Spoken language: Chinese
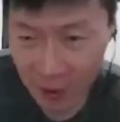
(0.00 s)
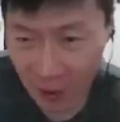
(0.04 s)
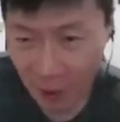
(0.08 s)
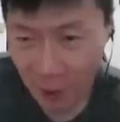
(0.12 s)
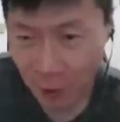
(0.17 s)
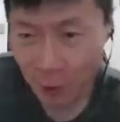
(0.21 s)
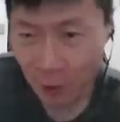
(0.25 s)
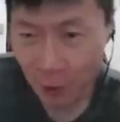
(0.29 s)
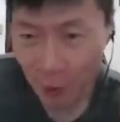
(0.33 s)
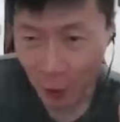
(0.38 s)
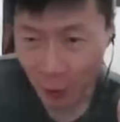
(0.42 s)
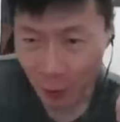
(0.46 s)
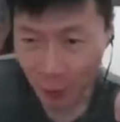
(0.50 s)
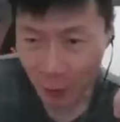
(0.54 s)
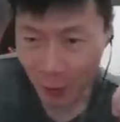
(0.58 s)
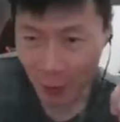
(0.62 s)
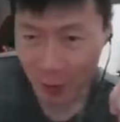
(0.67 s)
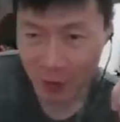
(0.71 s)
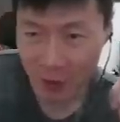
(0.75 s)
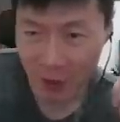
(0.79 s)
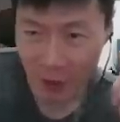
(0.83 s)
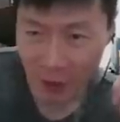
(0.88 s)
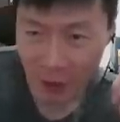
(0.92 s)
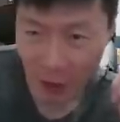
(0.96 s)
先去纽
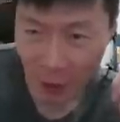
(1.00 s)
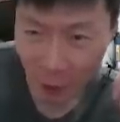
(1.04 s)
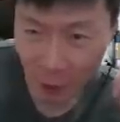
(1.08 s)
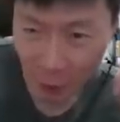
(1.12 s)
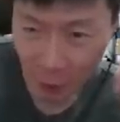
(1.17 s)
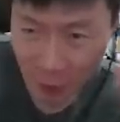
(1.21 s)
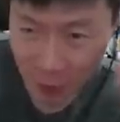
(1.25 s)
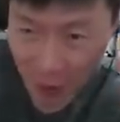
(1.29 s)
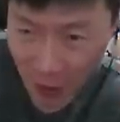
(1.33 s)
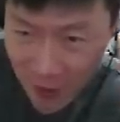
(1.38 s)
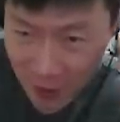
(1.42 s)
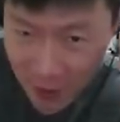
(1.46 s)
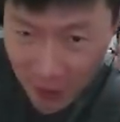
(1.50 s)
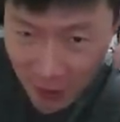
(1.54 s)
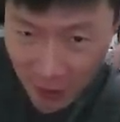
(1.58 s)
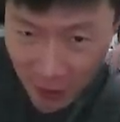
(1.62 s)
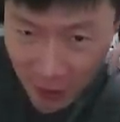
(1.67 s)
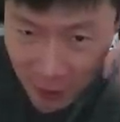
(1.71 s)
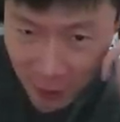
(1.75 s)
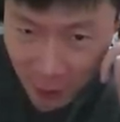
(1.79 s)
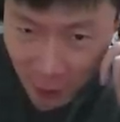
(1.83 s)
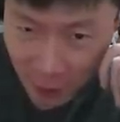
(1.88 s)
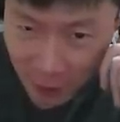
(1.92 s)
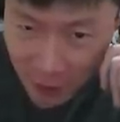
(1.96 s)
约，再到洛杉矶
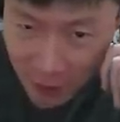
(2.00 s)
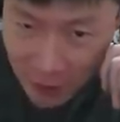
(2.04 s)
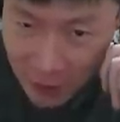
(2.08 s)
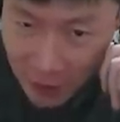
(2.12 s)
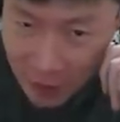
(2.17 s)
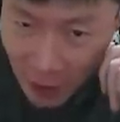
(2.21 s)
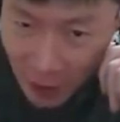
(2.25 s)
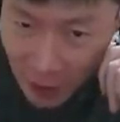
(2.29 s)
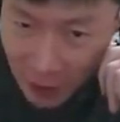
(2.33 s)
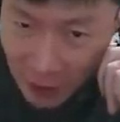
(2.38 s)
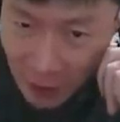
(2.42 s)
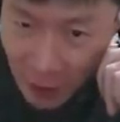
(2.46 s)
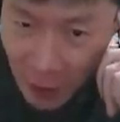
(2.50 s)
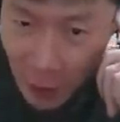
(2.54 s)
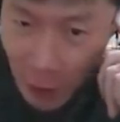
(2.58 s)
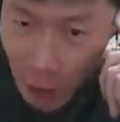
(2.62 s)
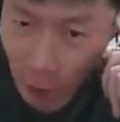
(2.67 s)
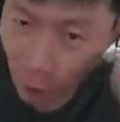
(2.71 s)
和旧金山，